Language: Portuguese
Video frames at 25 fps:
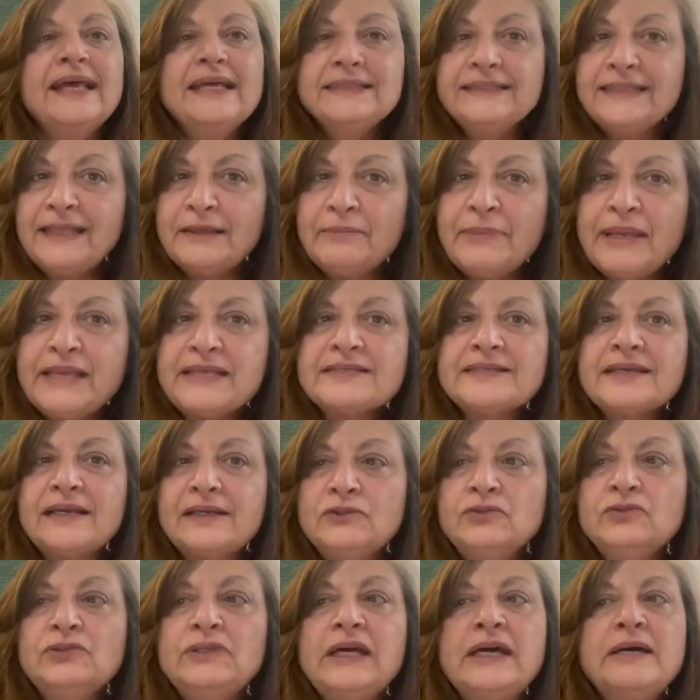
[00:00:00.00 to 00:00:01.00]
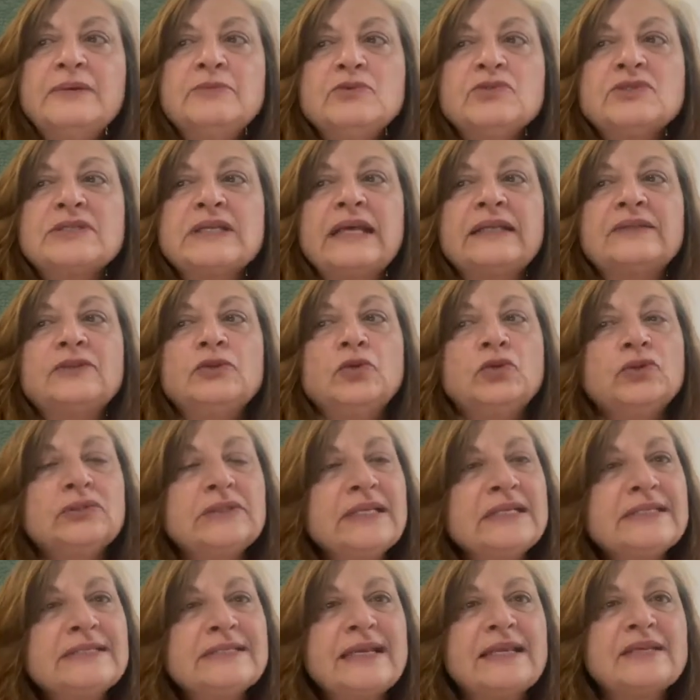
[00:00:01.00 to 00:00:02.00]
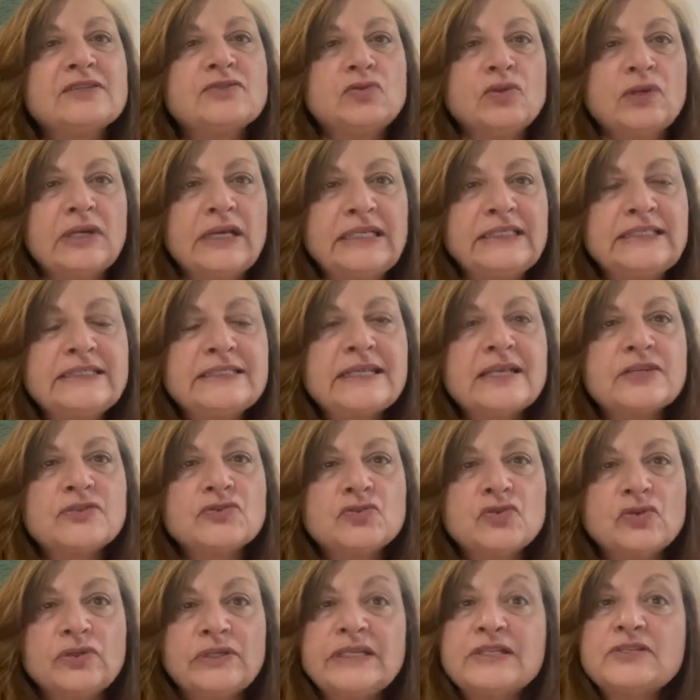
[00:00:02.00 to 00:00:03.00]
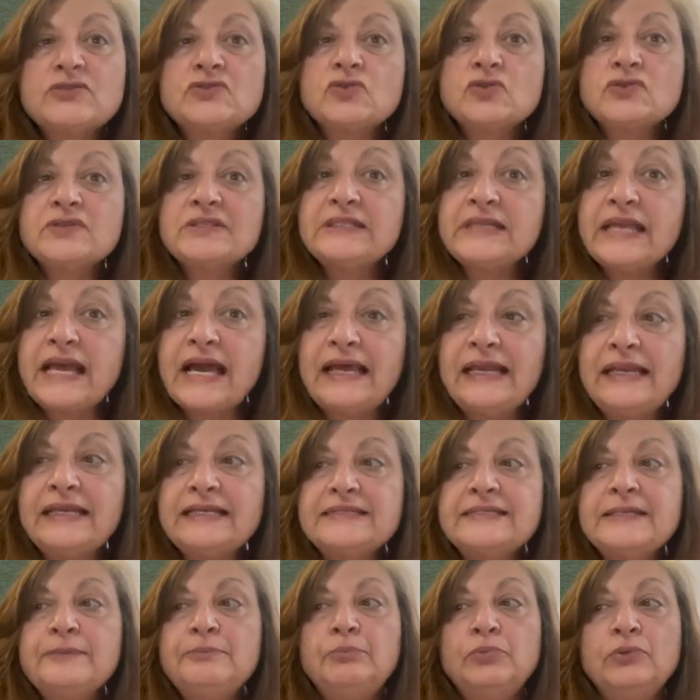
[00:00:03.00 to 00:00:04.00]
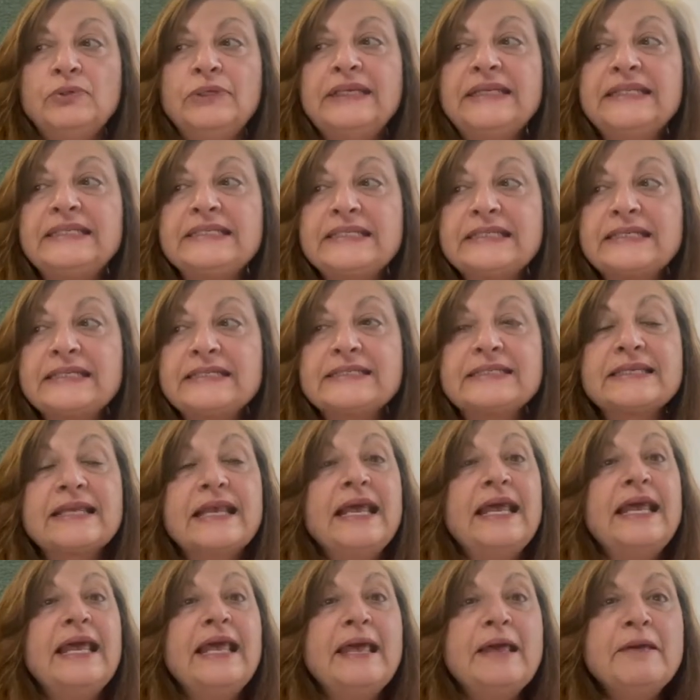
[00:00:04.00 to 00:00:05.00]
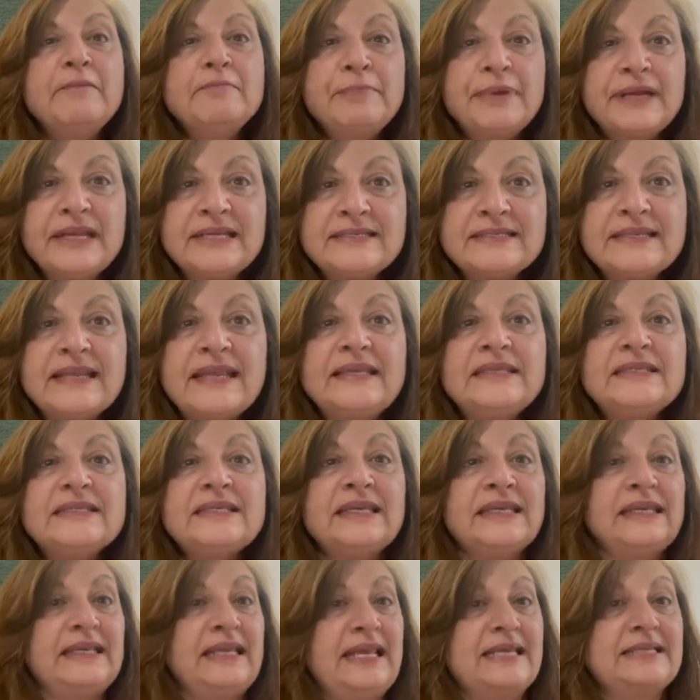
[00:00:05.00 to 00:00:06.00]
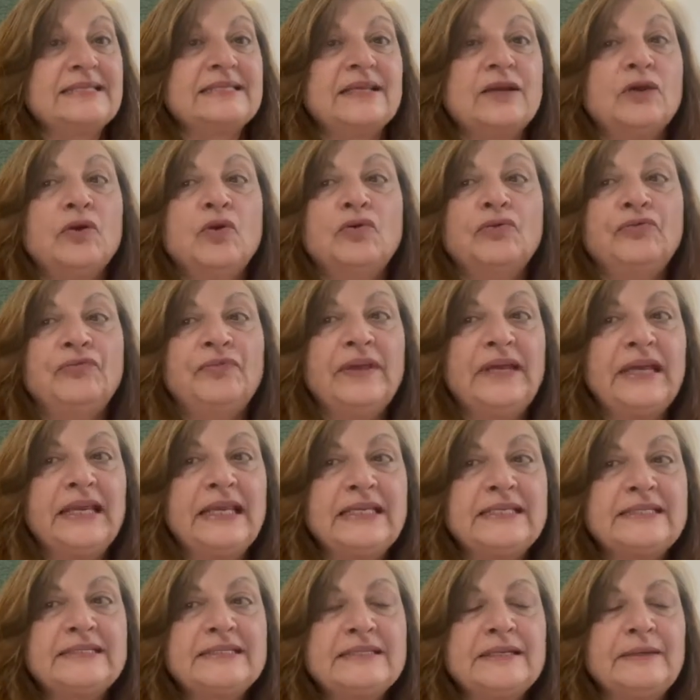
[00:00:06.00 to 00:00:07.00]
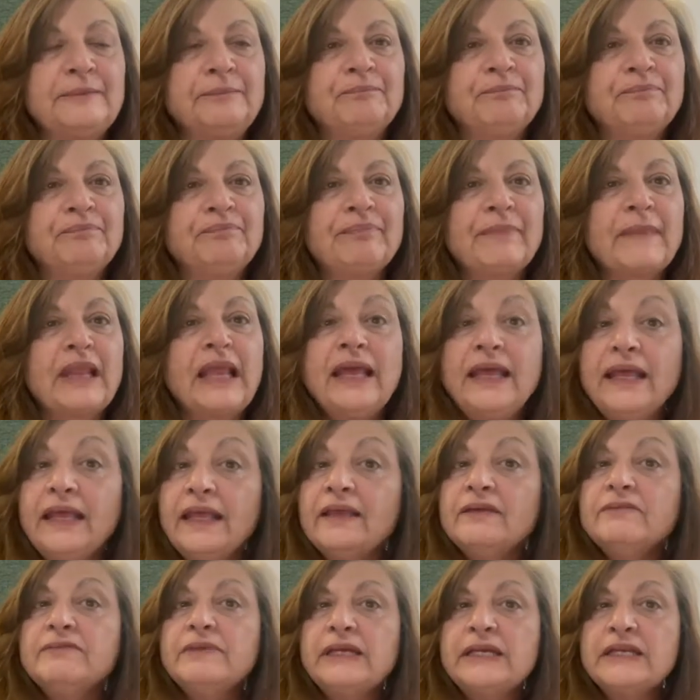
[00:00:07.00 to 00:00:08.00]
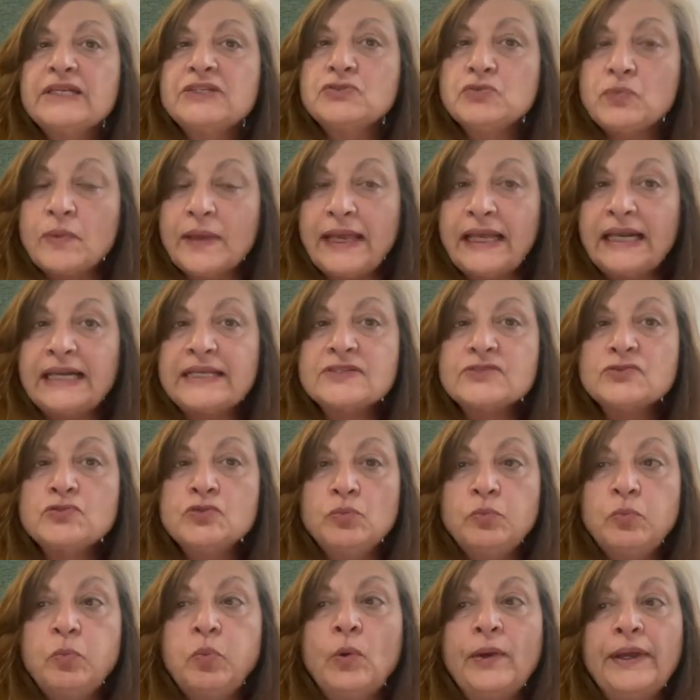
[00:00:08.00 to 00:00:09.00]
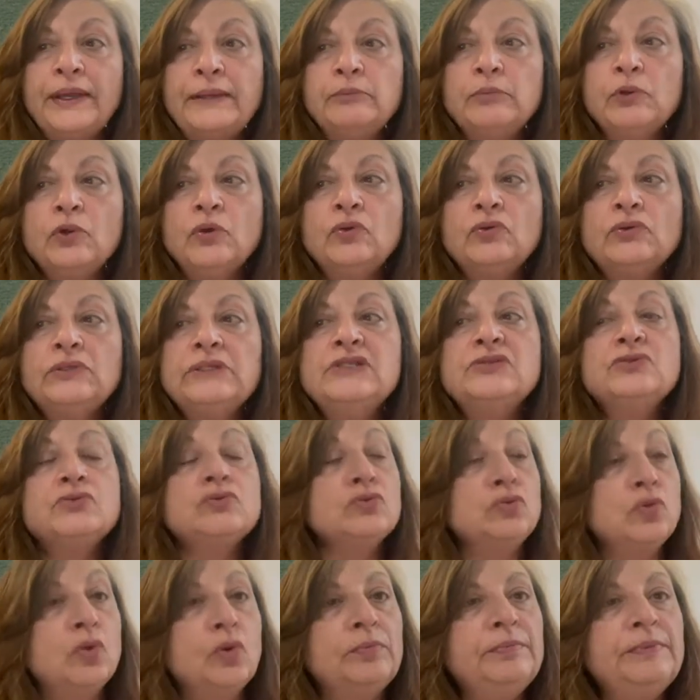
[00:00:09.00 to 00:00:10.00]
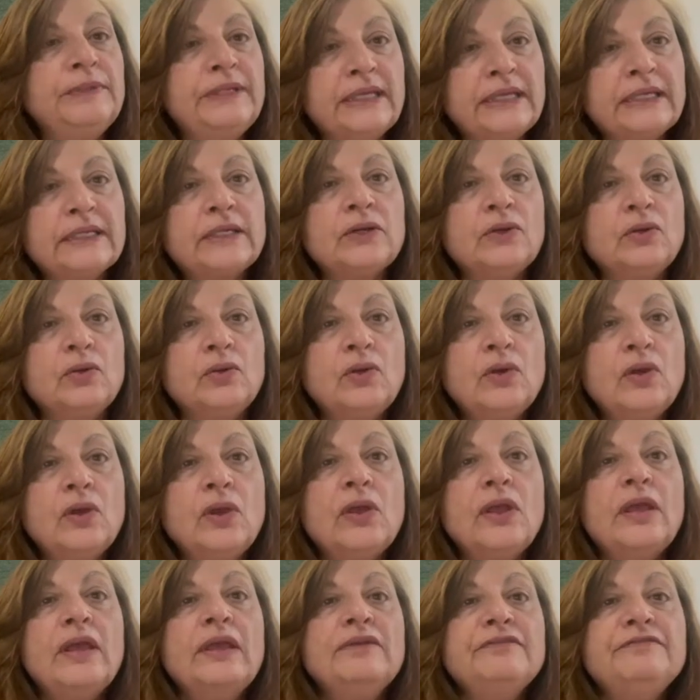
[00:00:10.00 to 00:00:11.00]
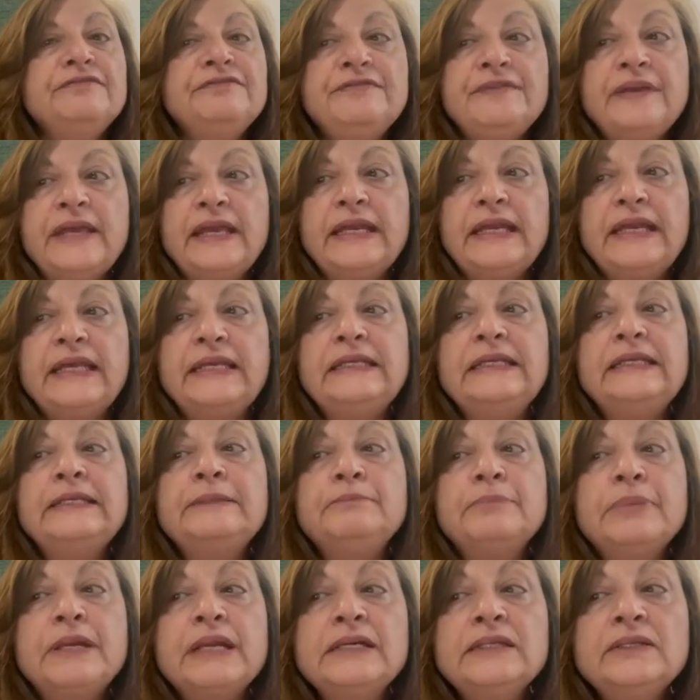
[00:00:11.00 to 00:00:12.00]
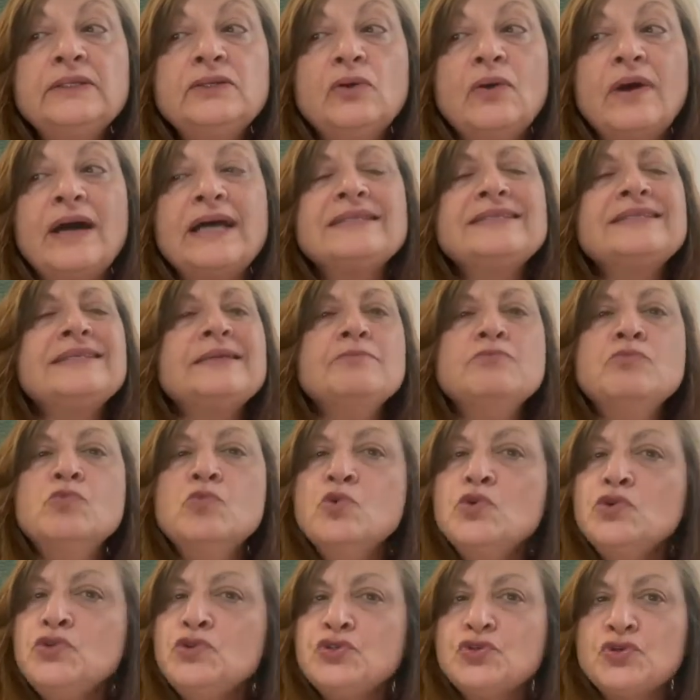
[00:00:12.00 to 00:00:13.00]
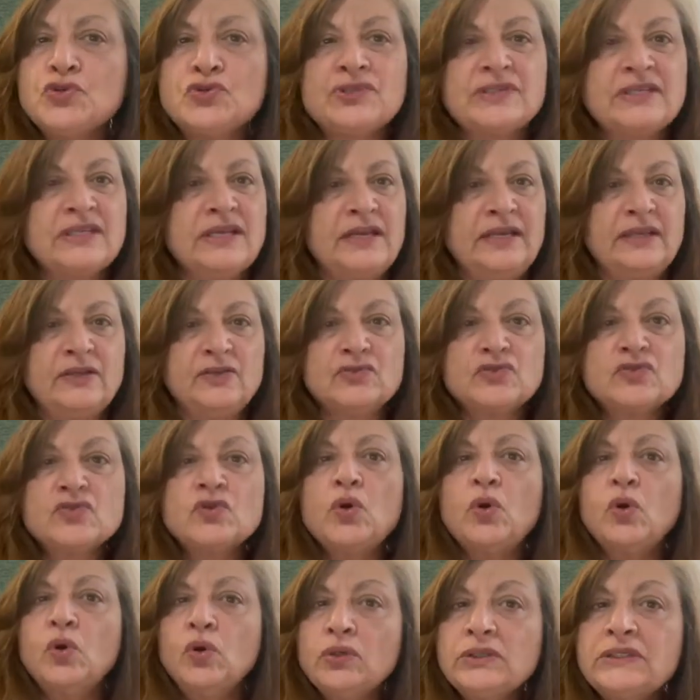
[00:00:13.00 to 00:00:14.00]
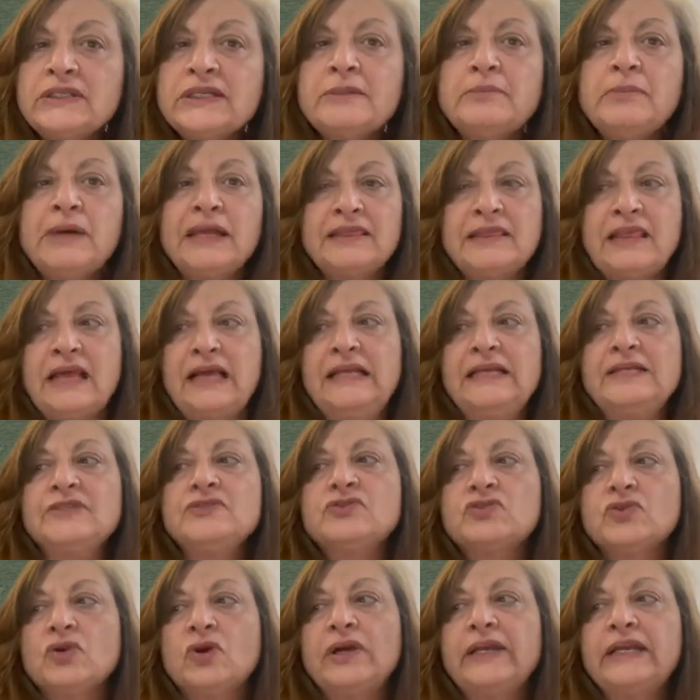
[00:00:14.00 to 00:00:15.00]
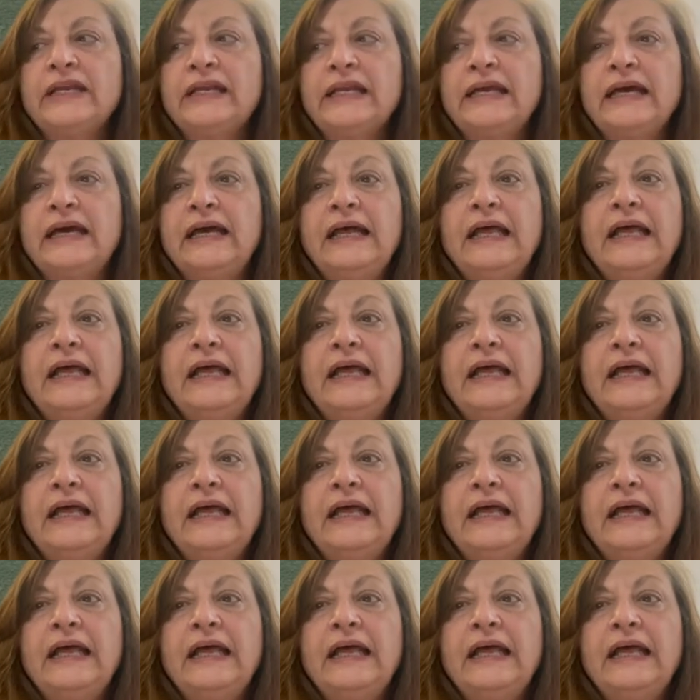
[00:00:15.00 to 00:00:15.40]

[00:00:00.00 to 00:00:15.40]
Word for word: Também saludamos a todas as organizações sociais e políticas presentes nesta conferência. Venezuela, seu povo e seu governo, vêm librando há muitos anos outra batalha histórica,